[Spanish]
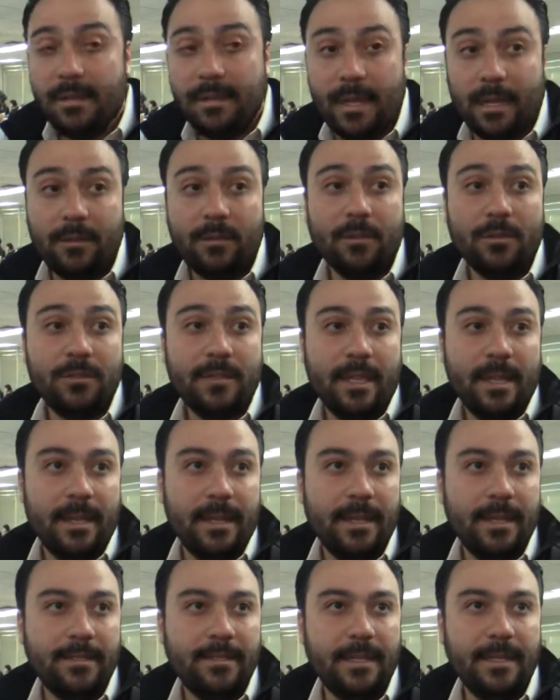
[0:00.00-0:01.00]
Datos
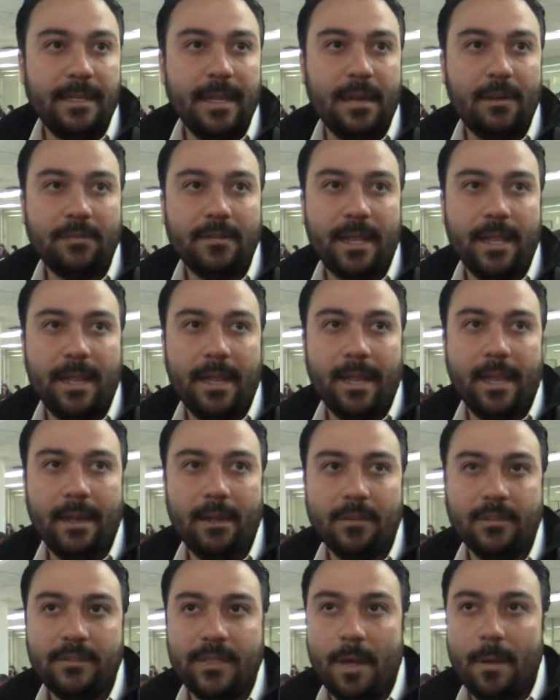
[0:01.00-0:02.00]
quiere decir que los que
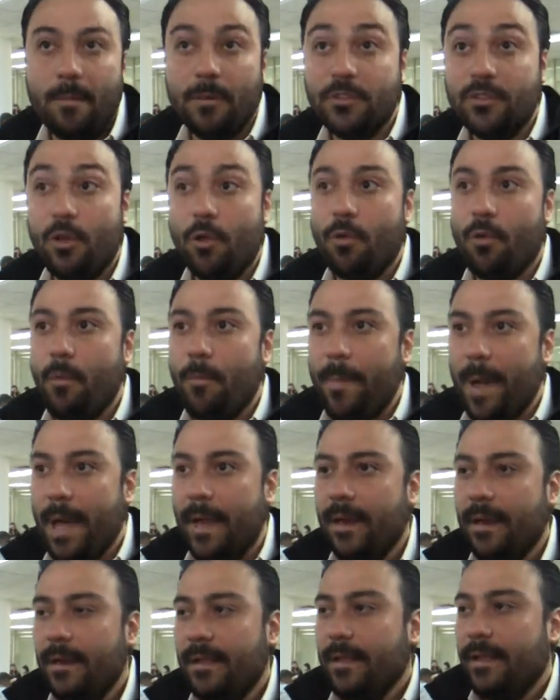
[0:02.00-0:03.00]
nos tenemos que
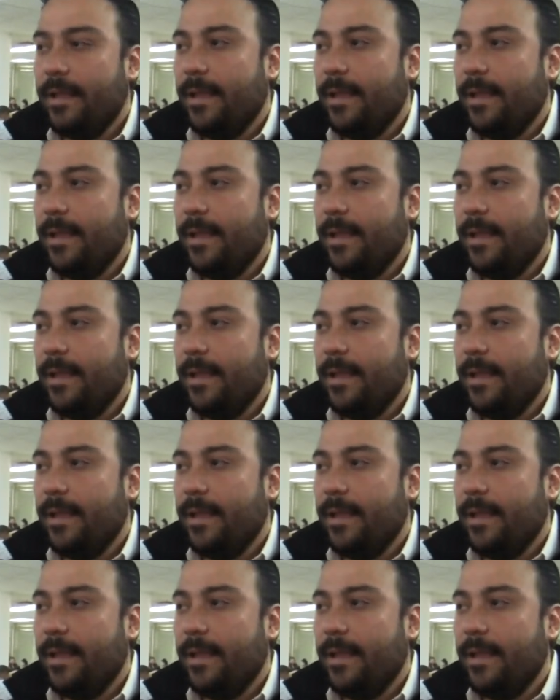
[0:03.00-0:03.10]
ocupar